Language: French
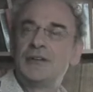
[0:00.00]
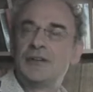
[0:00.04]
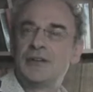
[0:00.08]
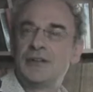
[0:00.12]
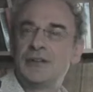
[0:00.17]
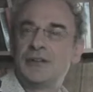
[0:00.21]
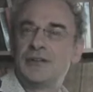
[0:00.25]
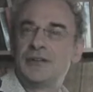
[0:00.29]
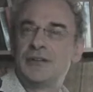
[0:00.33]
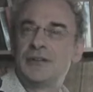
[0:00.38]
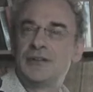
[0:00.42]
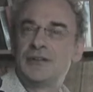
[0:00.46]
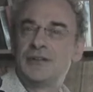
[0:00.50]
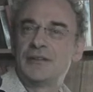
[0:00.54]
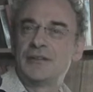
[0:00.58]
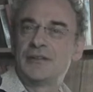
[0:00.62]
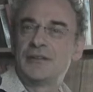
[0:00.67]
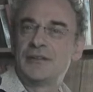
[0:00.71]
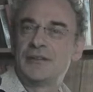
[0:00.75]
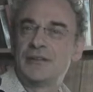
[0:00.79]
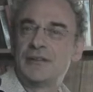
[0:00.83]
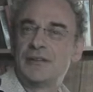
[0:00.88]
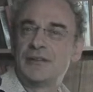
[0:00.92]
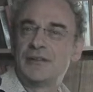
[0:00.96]
Euh,
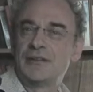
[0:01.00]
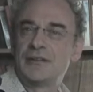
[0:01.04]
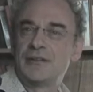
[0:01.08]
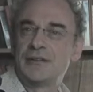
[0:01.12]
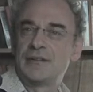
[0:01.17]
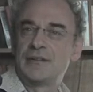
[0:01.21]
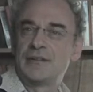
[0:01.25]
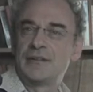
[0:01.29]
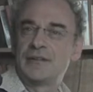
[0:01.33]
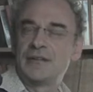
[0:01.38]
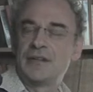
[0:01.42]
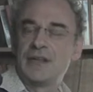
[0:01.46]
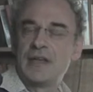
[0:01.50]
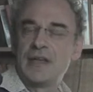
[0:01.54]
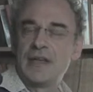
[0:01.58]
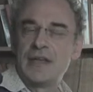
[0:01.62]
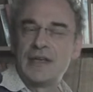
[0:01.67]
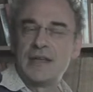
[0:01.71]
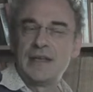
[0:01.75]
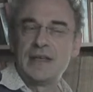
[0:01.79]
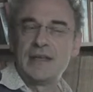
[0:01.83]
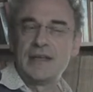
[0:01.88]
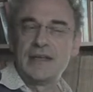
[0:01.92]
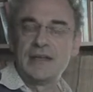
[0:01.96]

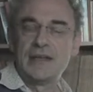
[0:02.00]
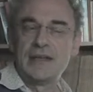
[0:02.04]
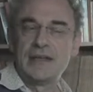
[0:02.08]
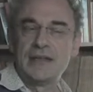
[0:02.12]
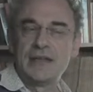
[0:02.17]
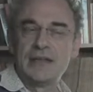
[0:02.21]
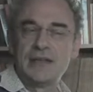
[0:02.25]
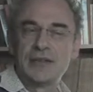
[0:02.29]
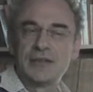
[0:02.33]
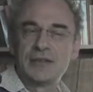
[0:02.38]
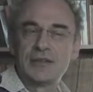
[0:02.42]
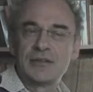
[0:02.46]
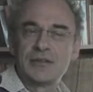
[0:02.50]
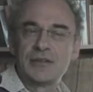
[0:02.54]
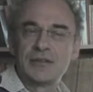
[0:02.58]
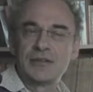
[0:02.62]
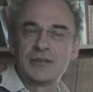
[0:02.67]
et euh,